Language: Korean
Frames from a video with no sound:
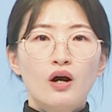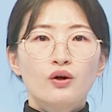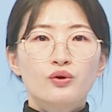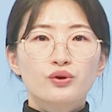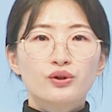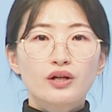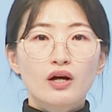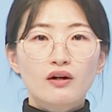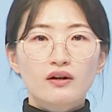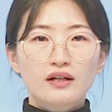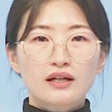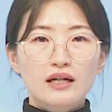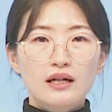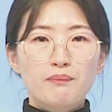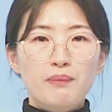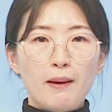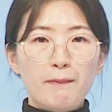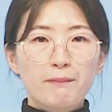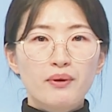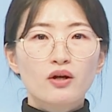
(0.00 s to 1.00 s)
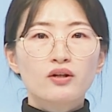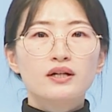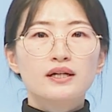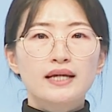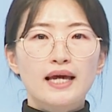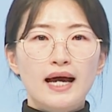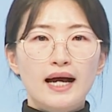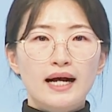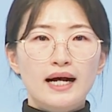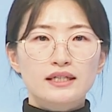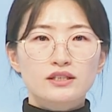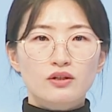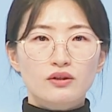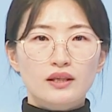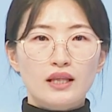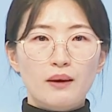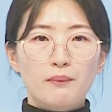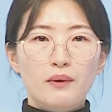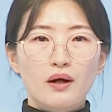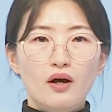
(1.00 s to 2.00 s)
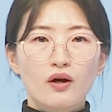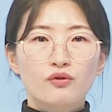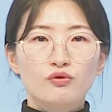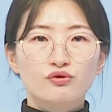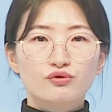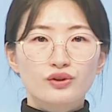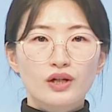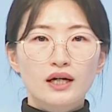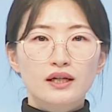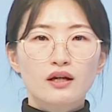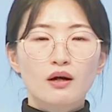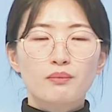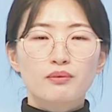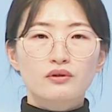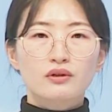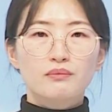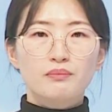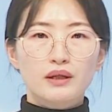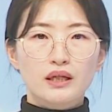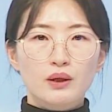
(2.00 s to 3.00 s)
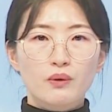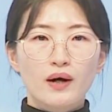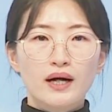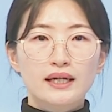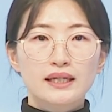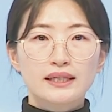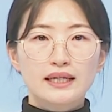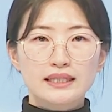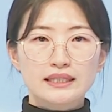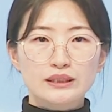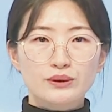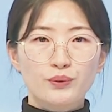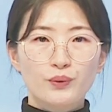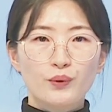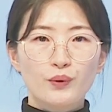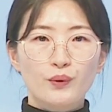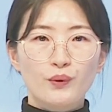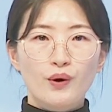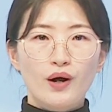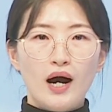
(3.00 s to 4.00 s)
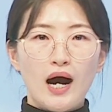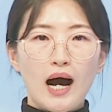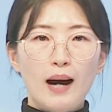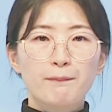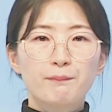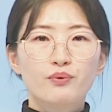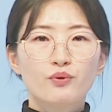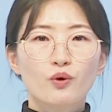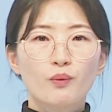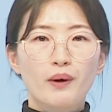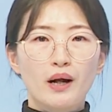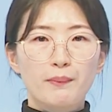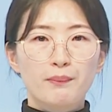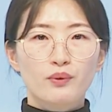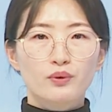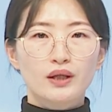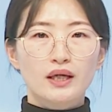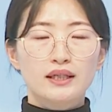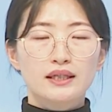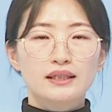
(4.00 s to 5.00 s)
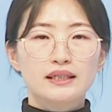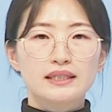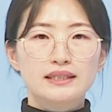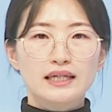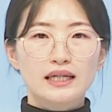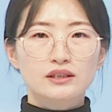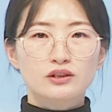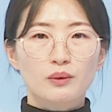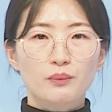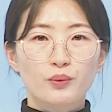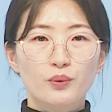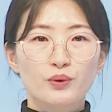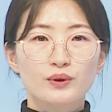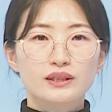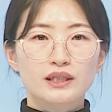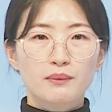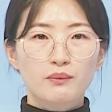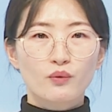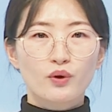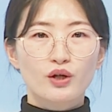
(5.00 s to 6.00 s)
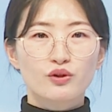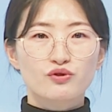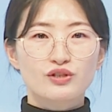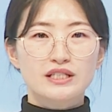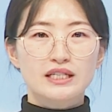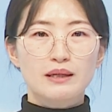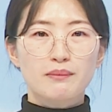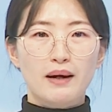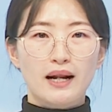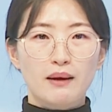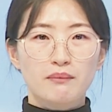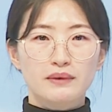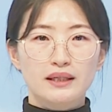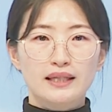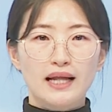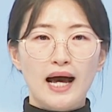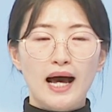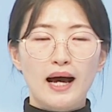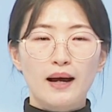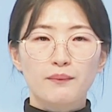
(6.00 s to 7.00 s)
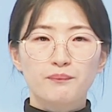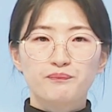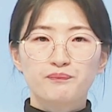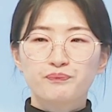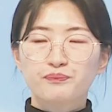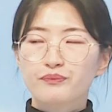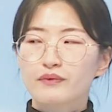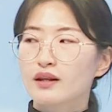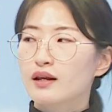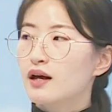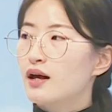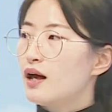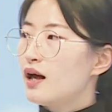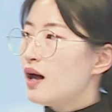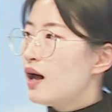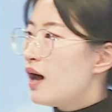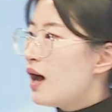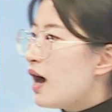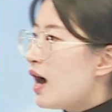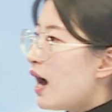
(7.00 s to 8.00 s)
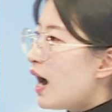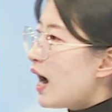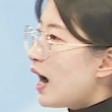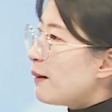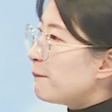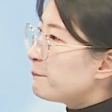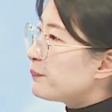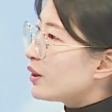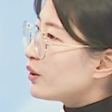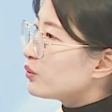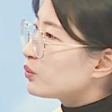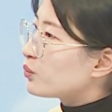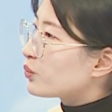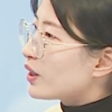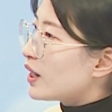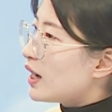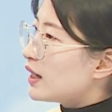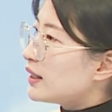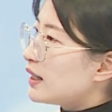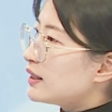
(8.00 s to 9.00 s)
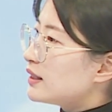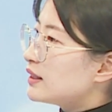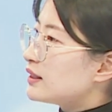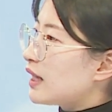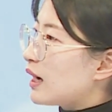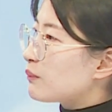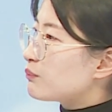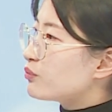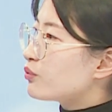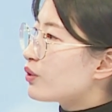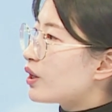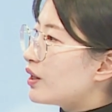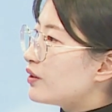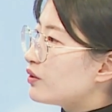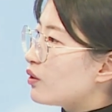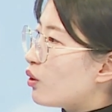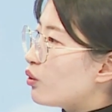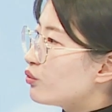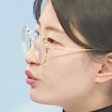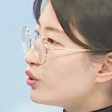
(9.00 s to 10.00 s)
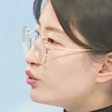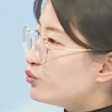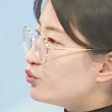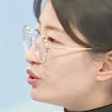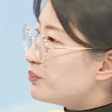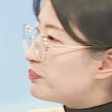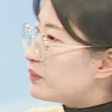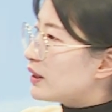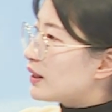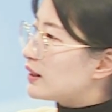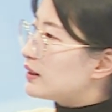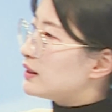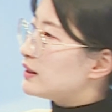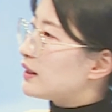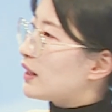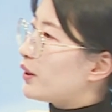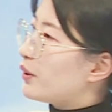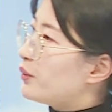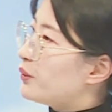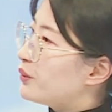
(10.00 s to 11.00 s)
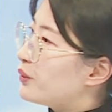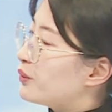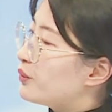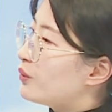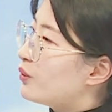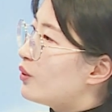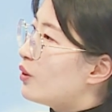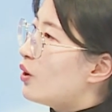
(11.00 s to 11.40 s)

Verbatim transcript: 귀경길 배편을 예약하셨다면 운항 여부를 미리 확인하시고 앞으로 발표되는 기상 정보를 참고해 주시기 바랍니다. 한편 동해안에는 당분간 너울이 유입되겠는데요.